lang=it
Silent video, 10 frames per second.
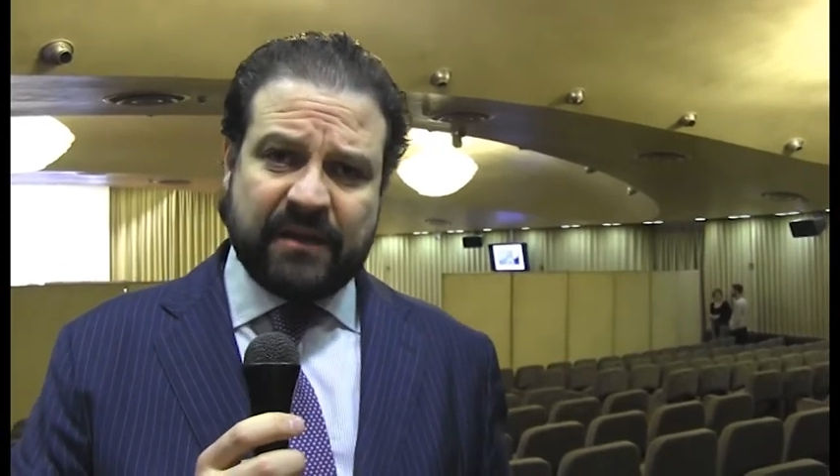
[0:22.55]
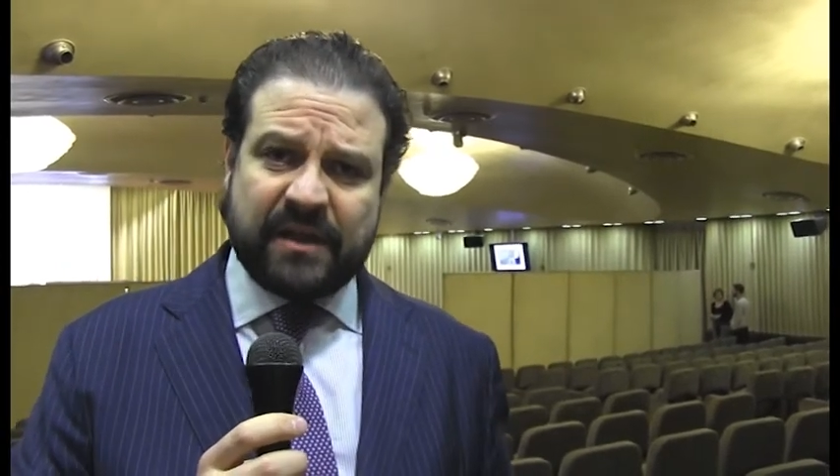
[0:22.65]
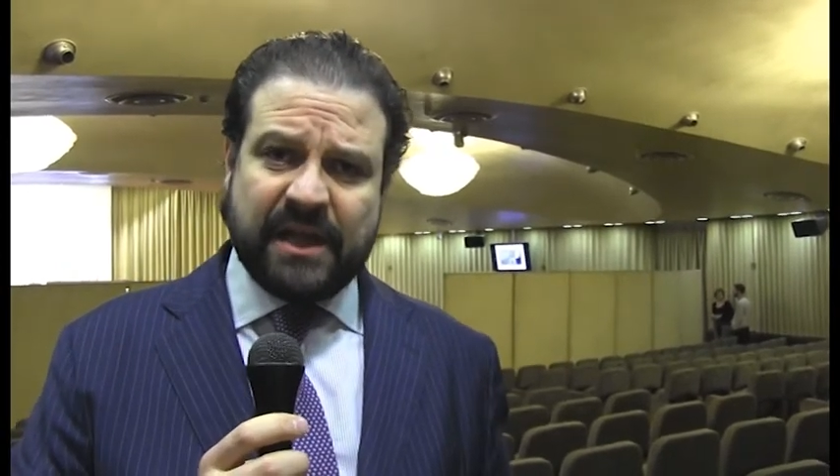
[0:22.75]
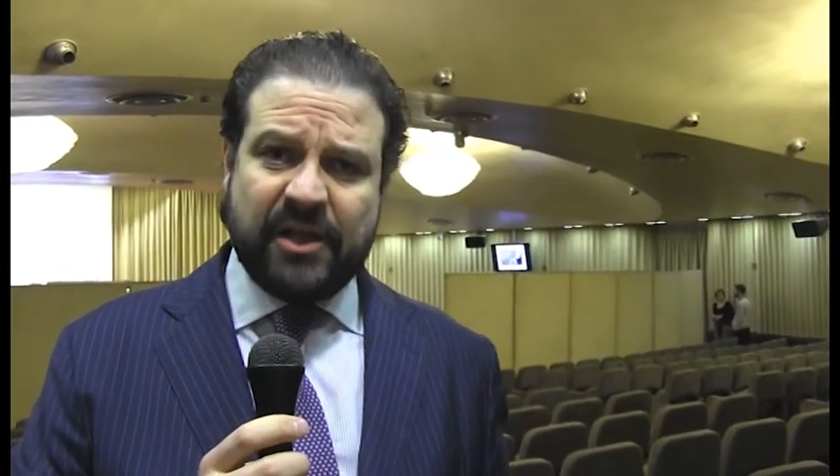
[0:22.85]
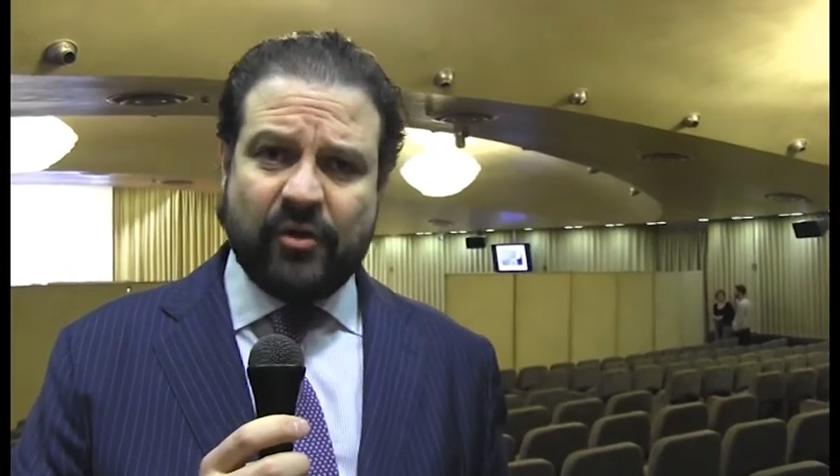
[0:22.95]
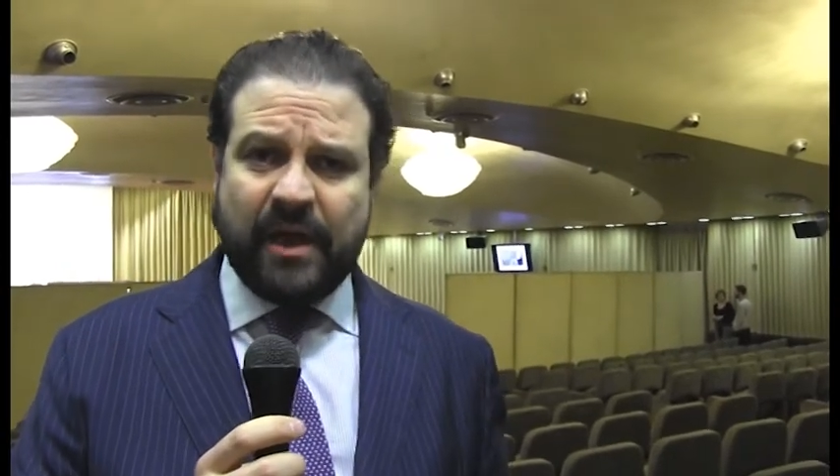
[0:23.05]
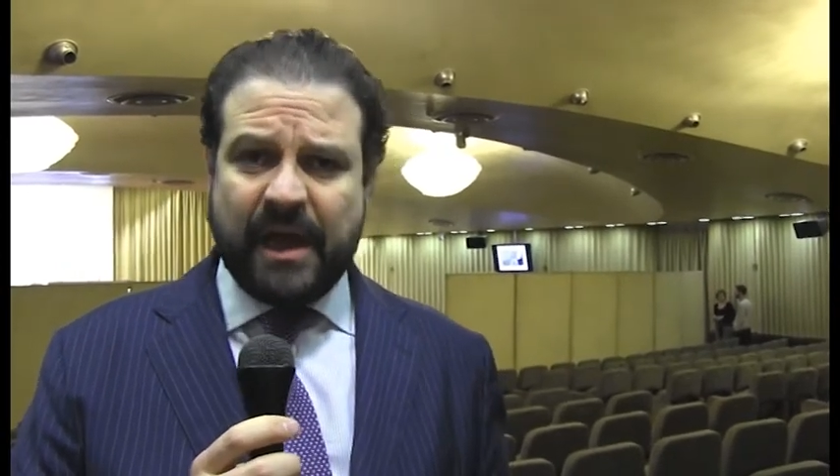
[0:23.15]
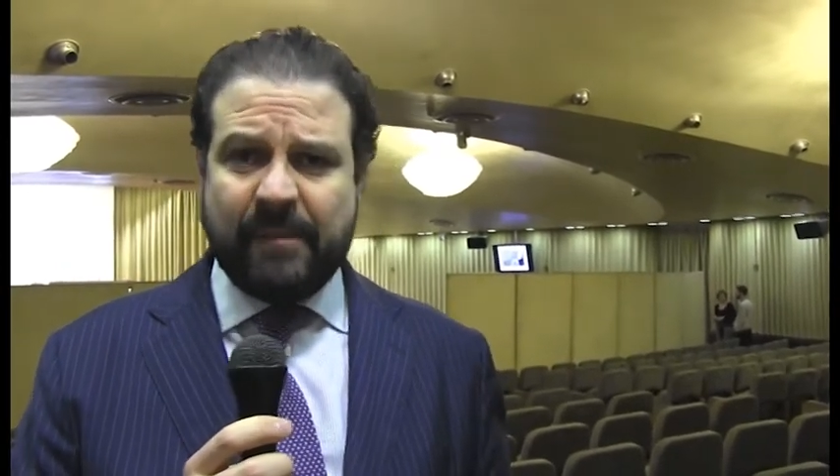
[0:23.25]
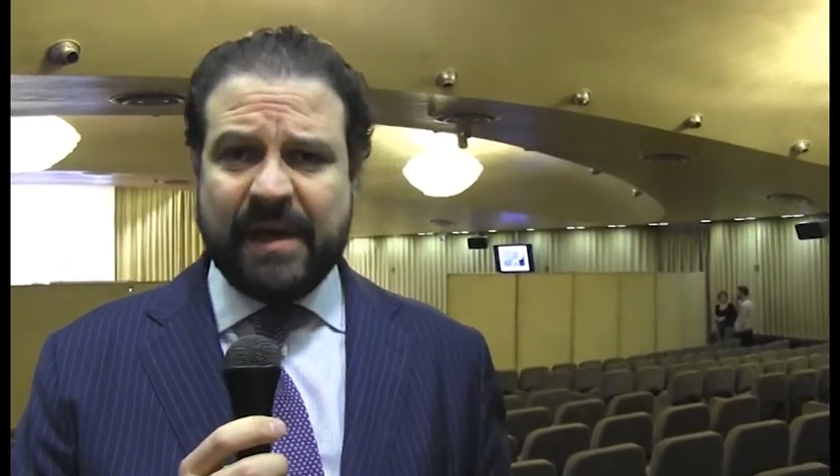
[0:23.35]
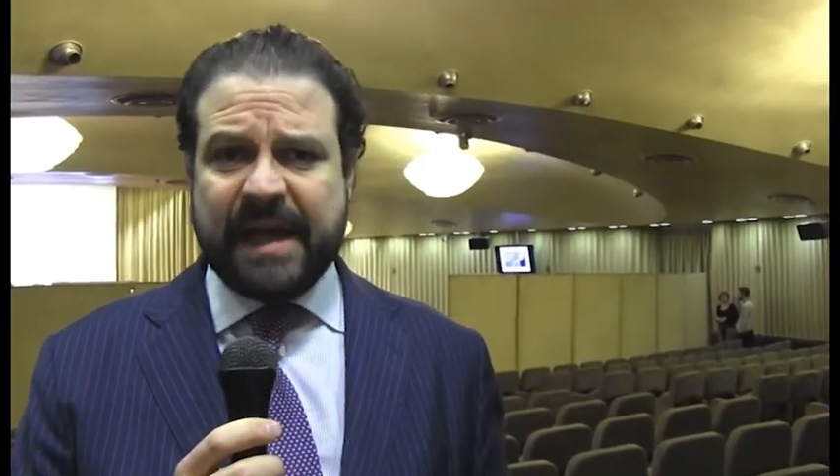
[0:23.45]
sia gli
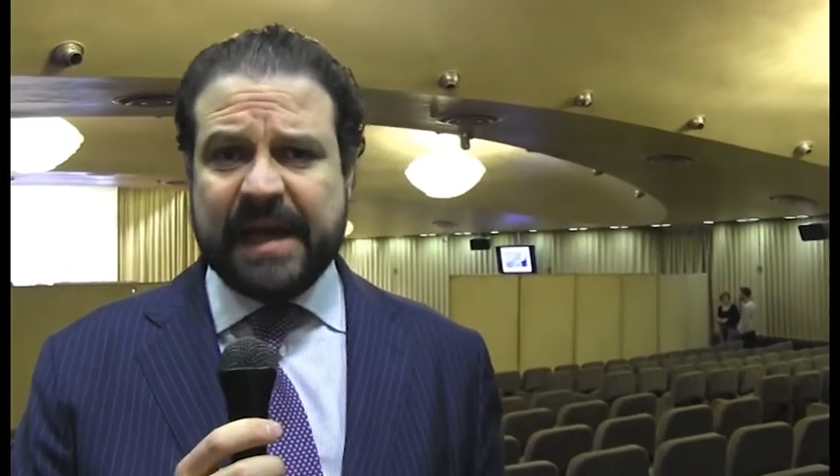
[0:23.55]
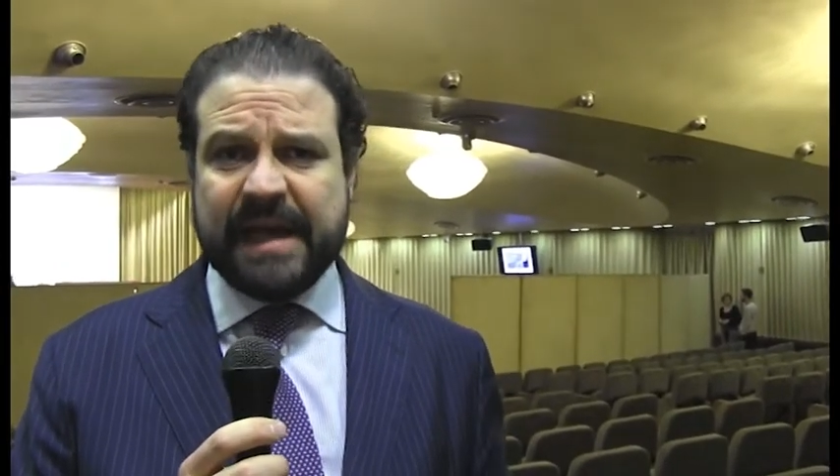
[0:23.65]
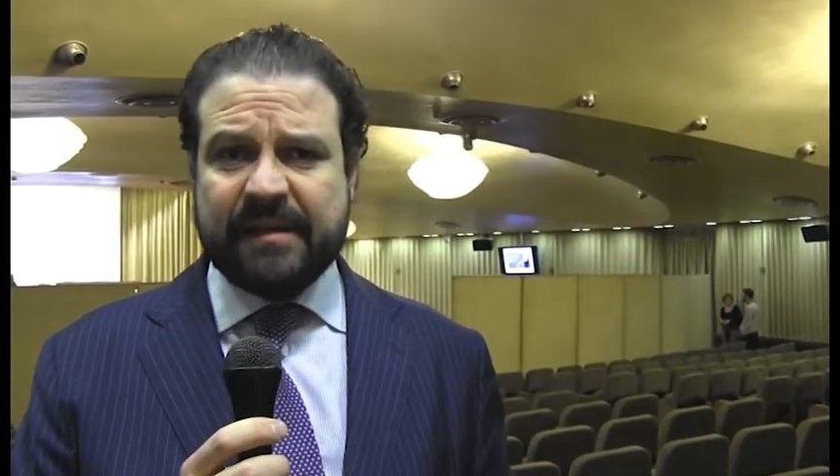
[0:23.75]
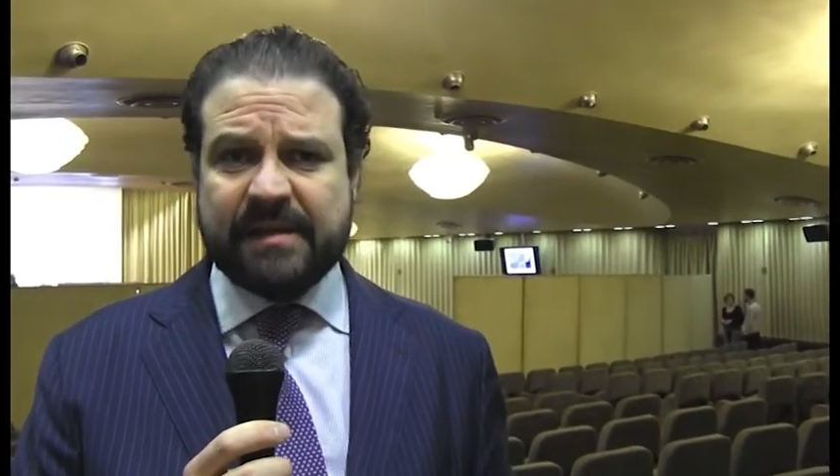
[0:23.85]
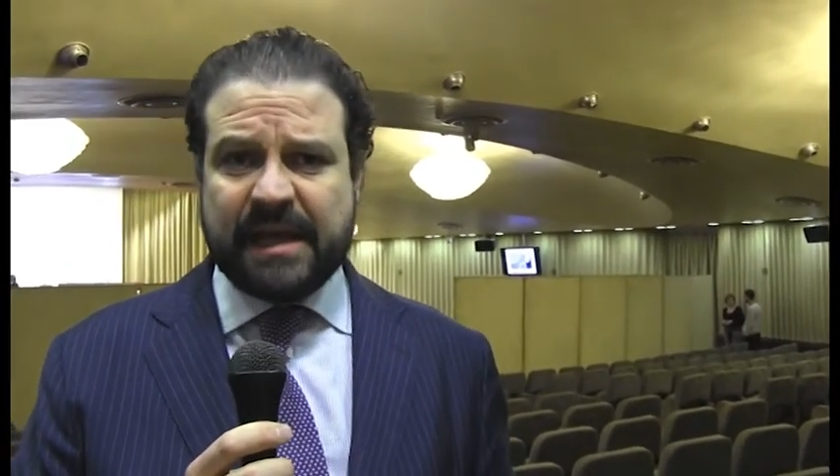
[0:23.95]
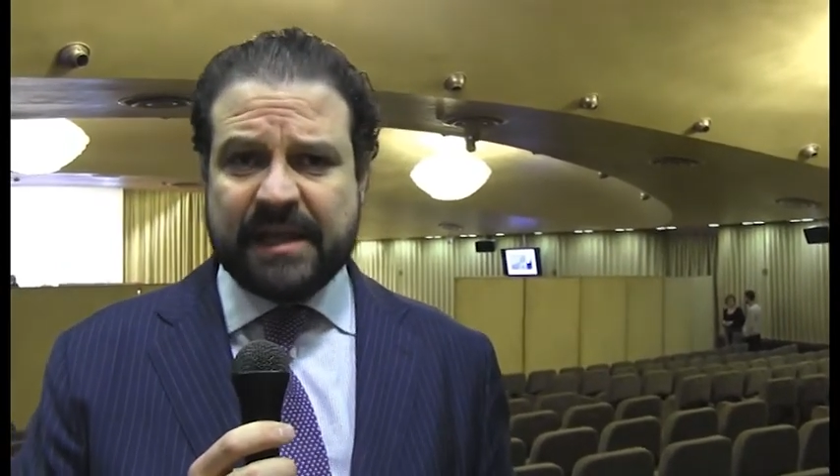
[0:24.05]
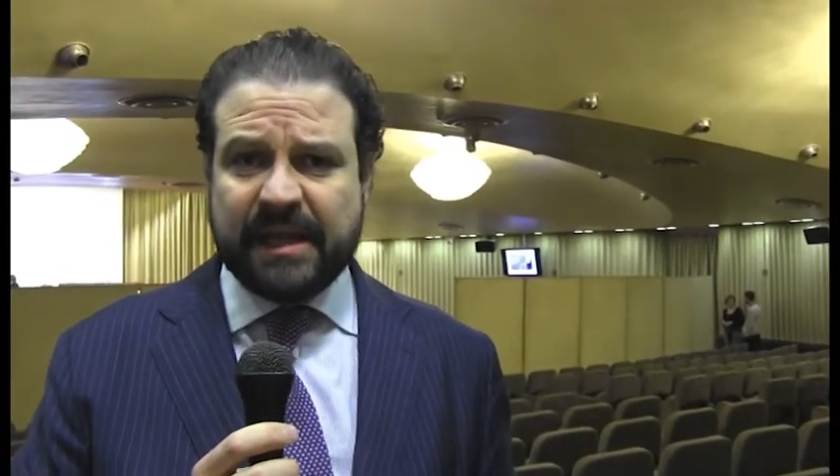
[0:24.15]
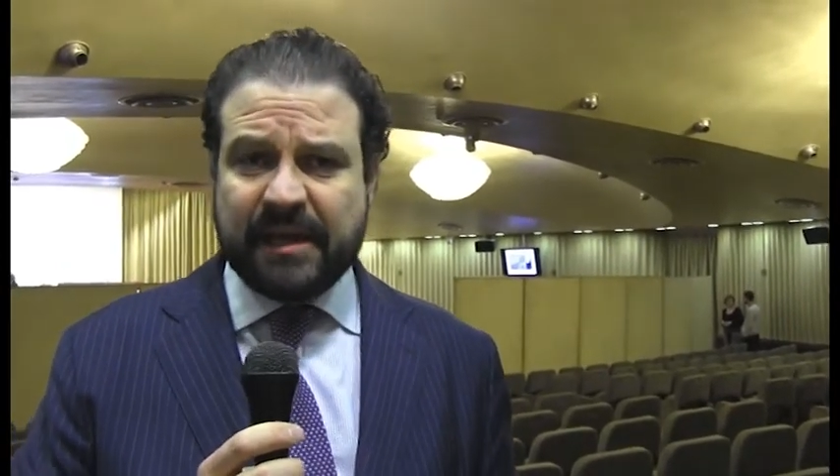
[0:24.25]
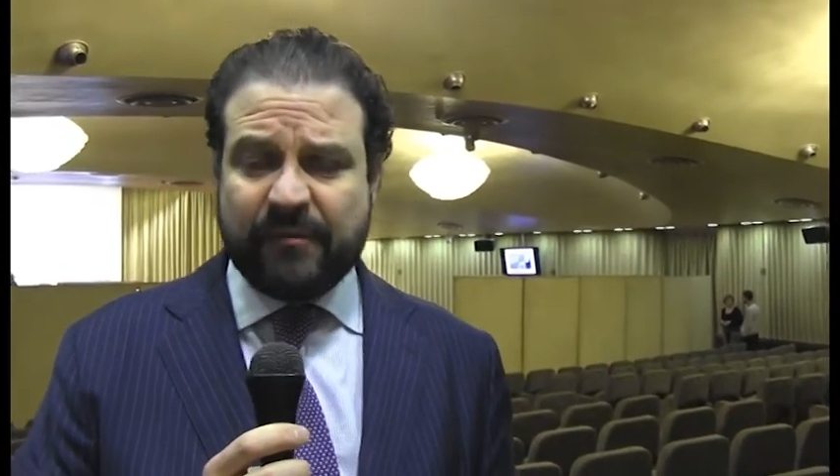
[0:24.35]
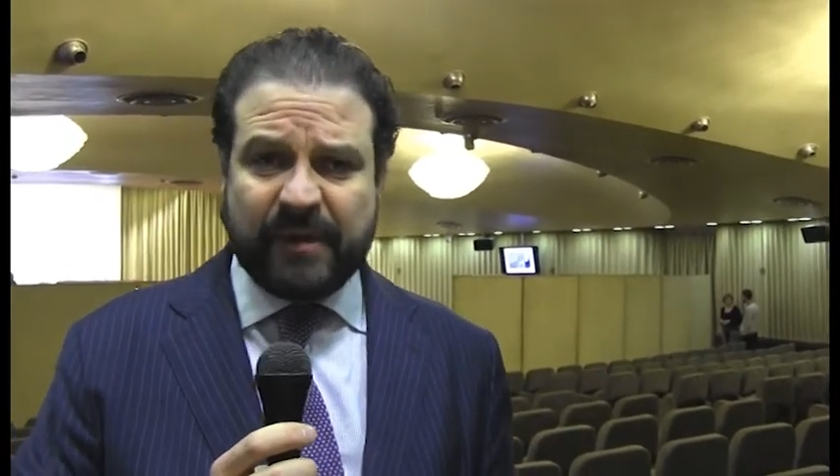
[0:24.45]
OEM che le aziende
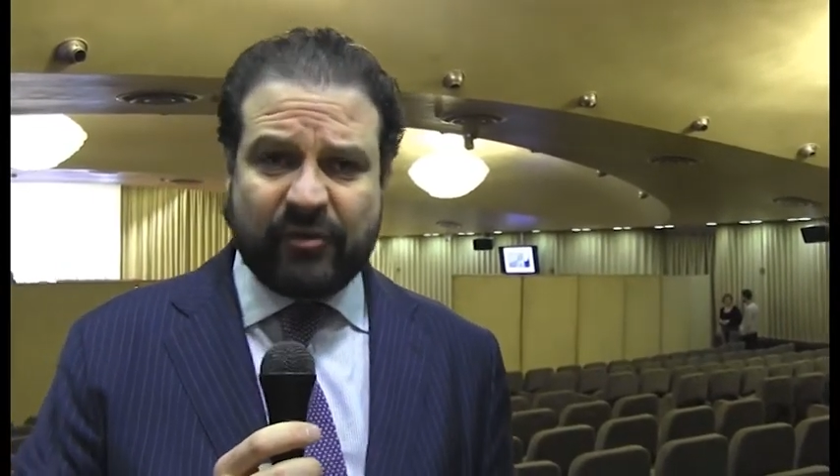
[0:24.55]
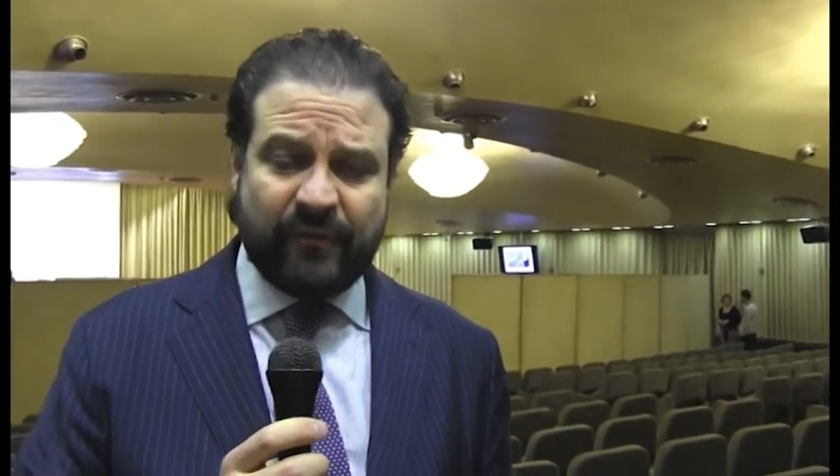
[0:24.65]
che spesso